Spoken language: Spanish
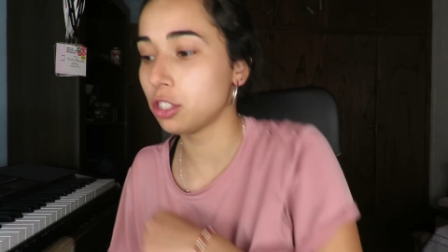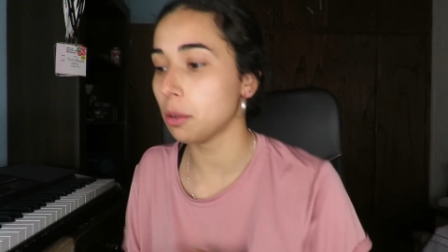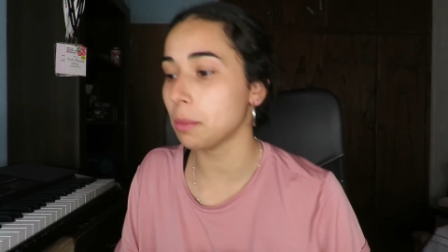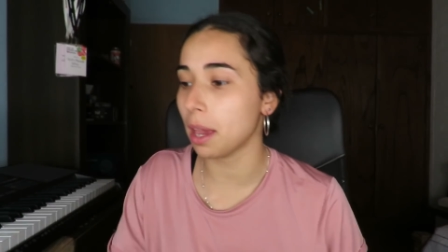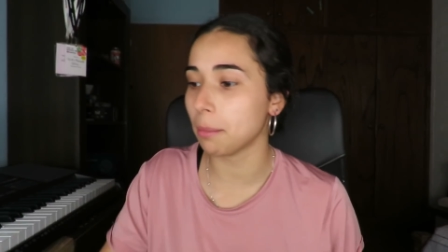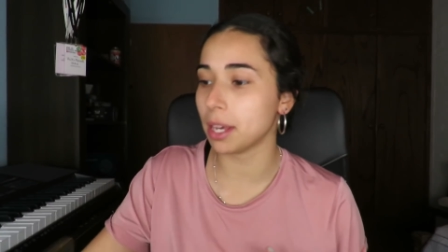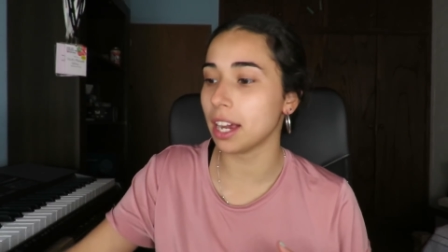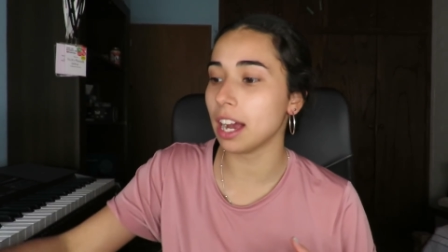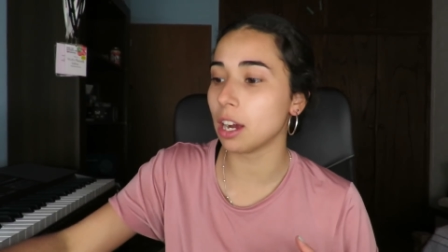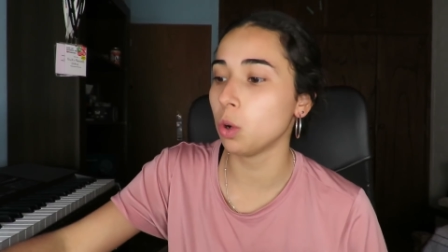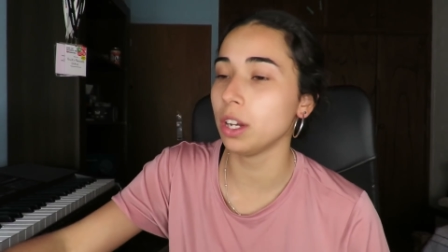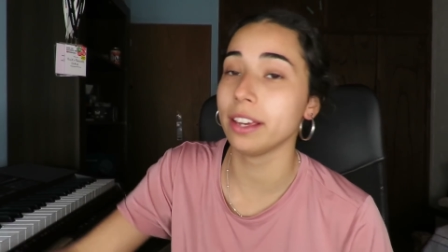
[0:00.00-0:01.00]
lo hizo mi
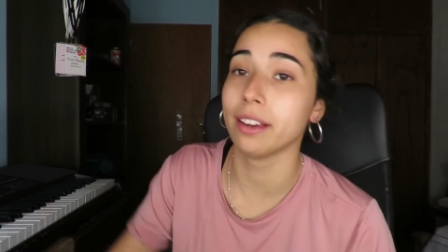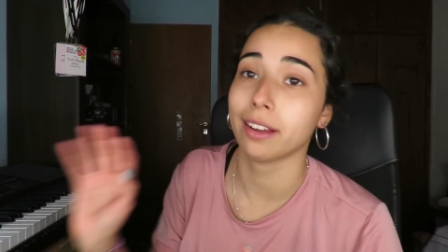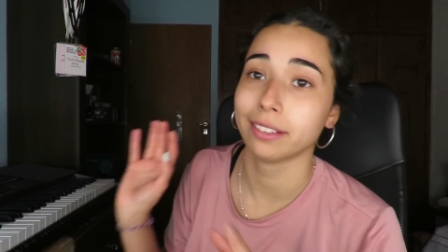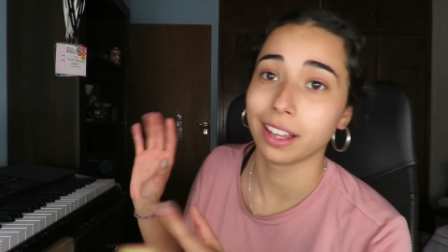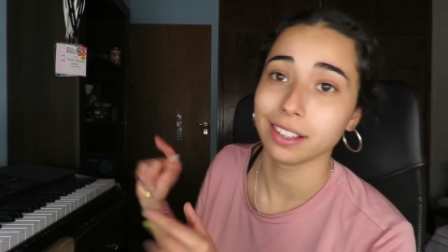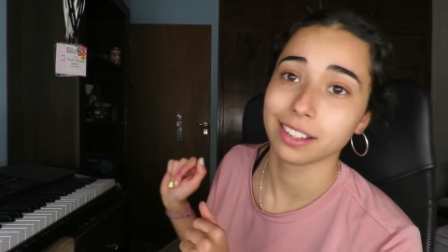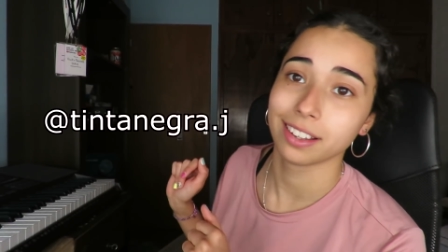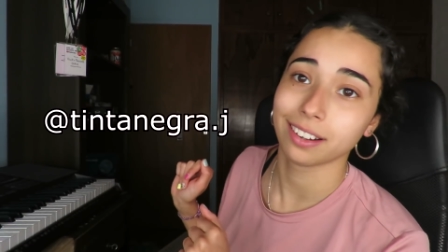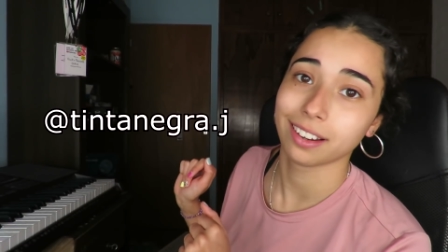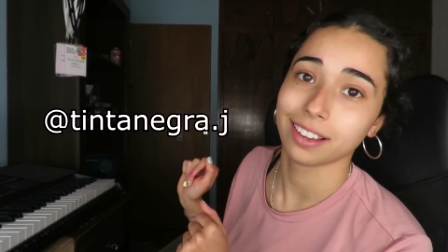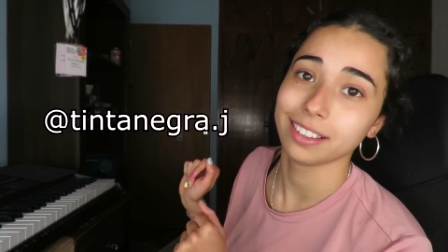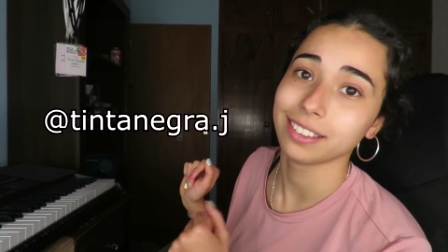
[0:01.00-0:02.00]
amiga Juli, anda a
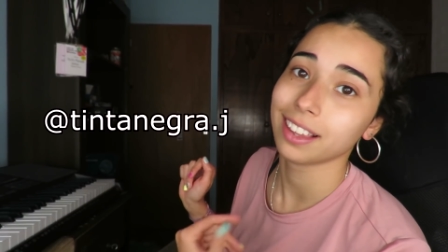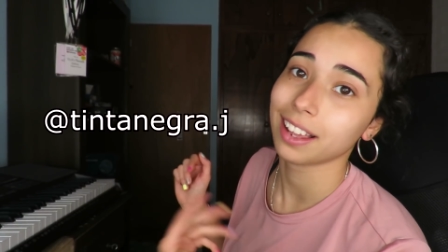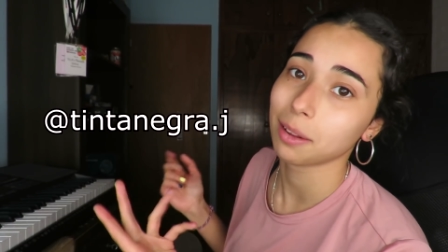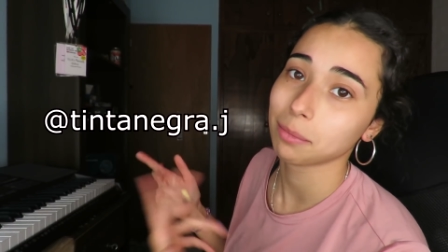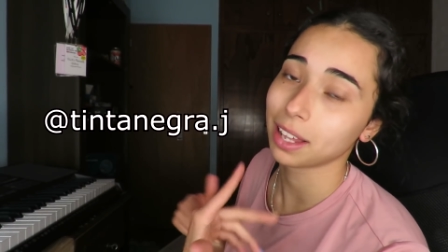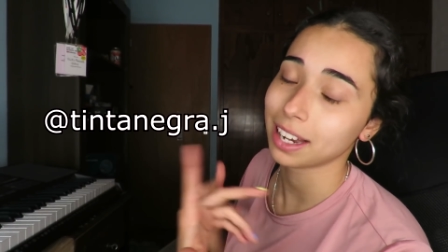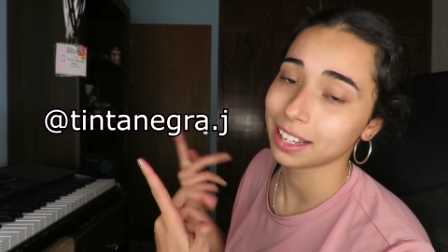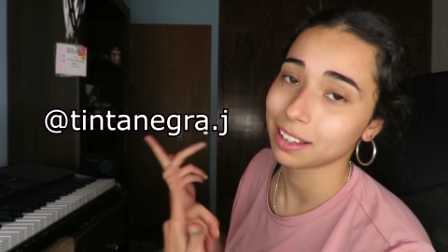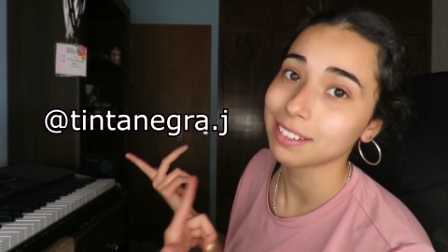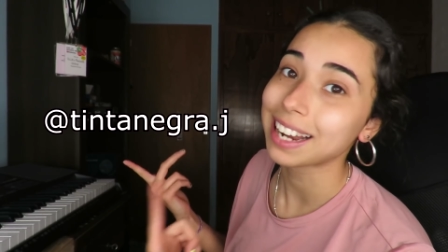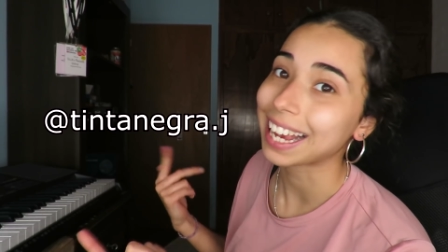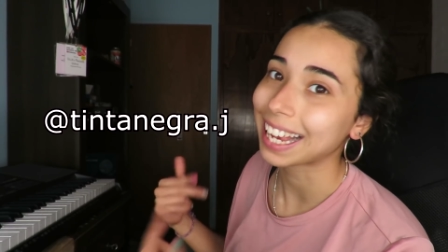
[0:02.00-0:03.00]
seguirla en Instagram, dale
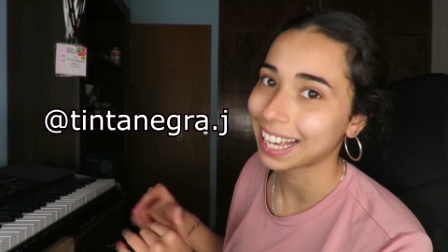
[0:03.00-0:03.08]
que es una